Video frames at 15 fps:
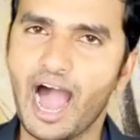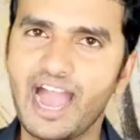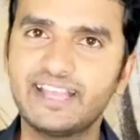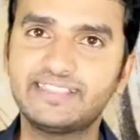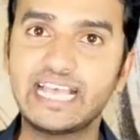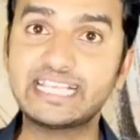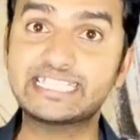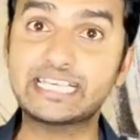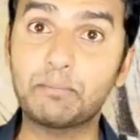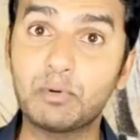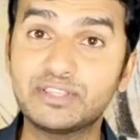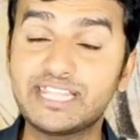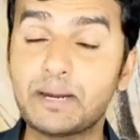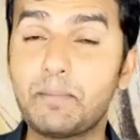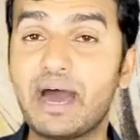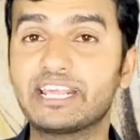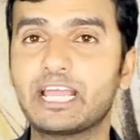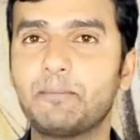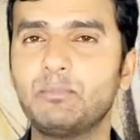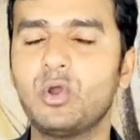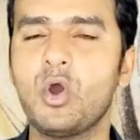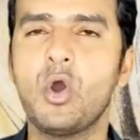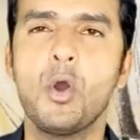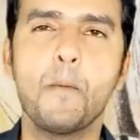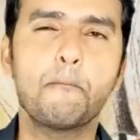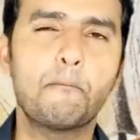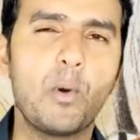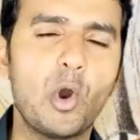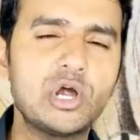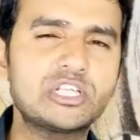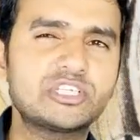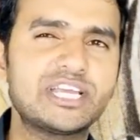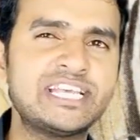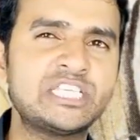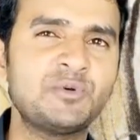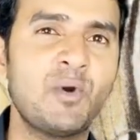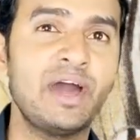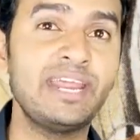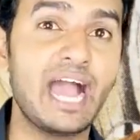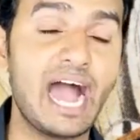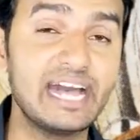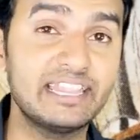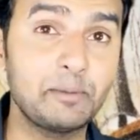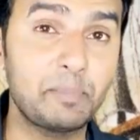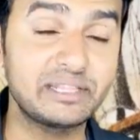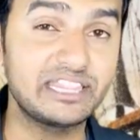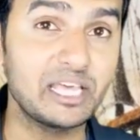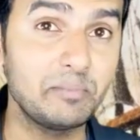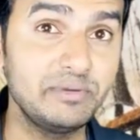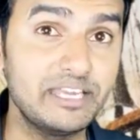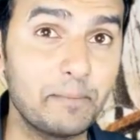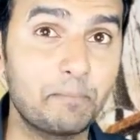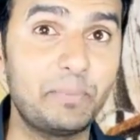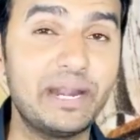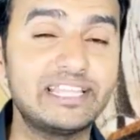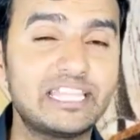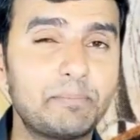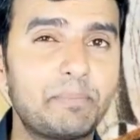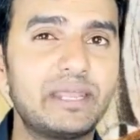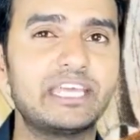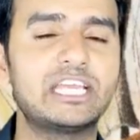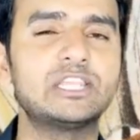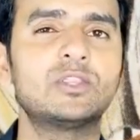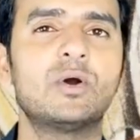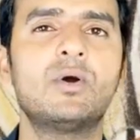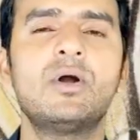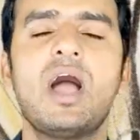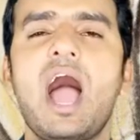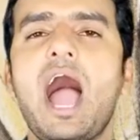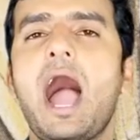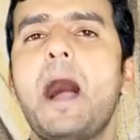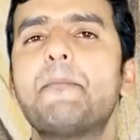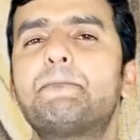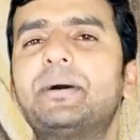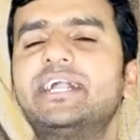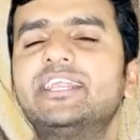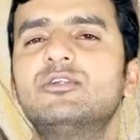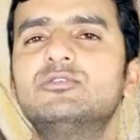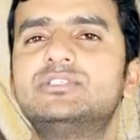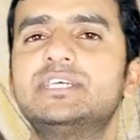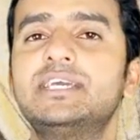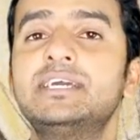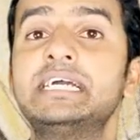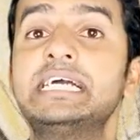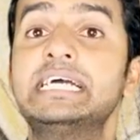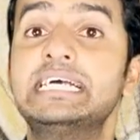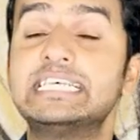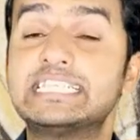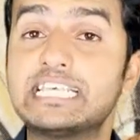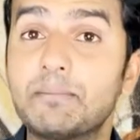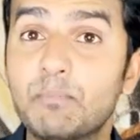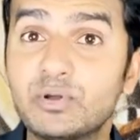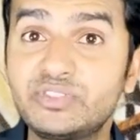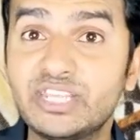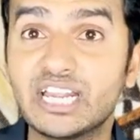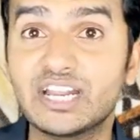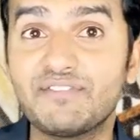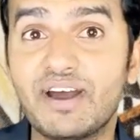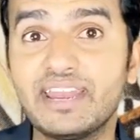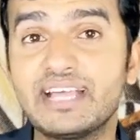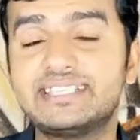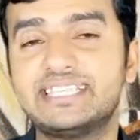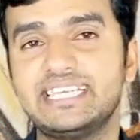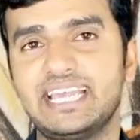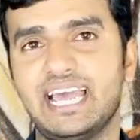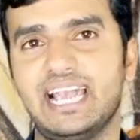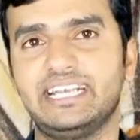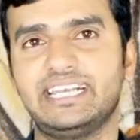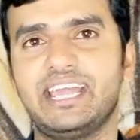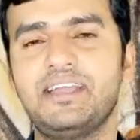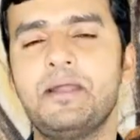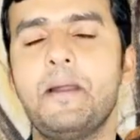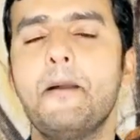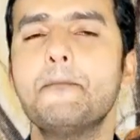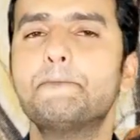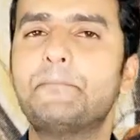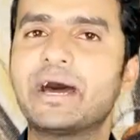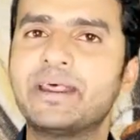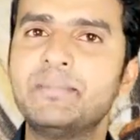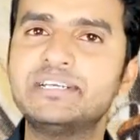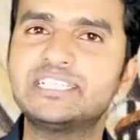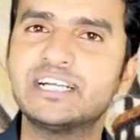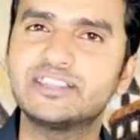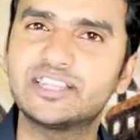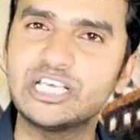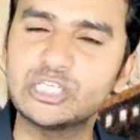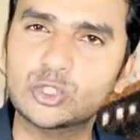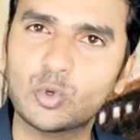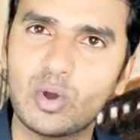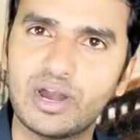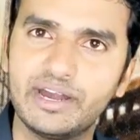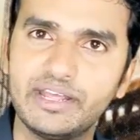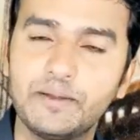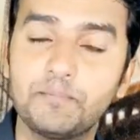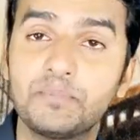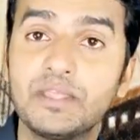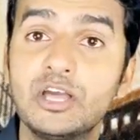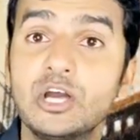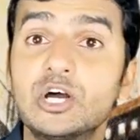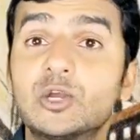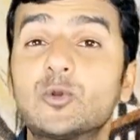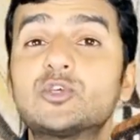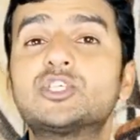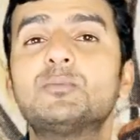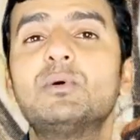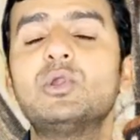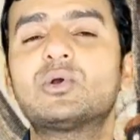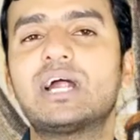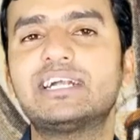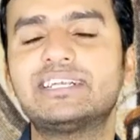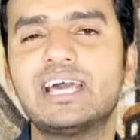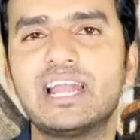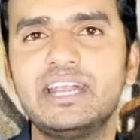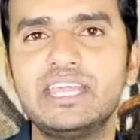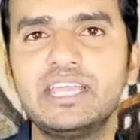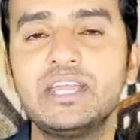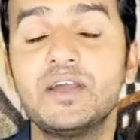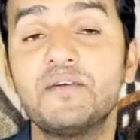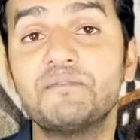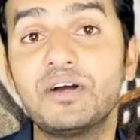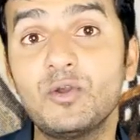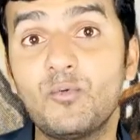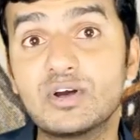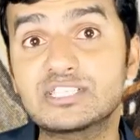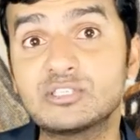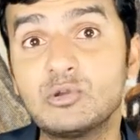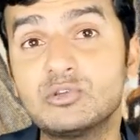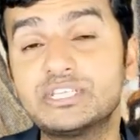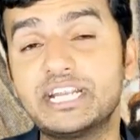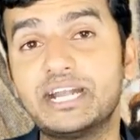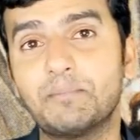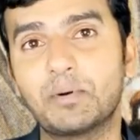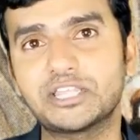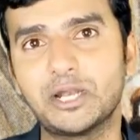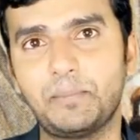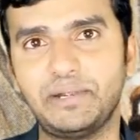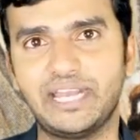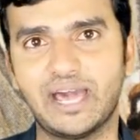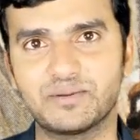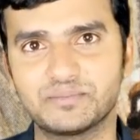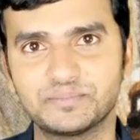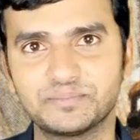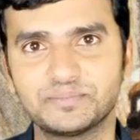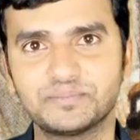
అయితే సముద్ర మార్గంలో పోర్చుగీస్ వారి ఆధిపత్యం ఎప్పుడైతే పెరిగిందో అప్పటి నుంచి సముద్ర రవాణా చేయాలంటే పర్మిషన్ తీసుకోవాలని రుసుములు కట్టాలని వాళ్ళు వసూలు చేయడం మొదలుపెట్టారు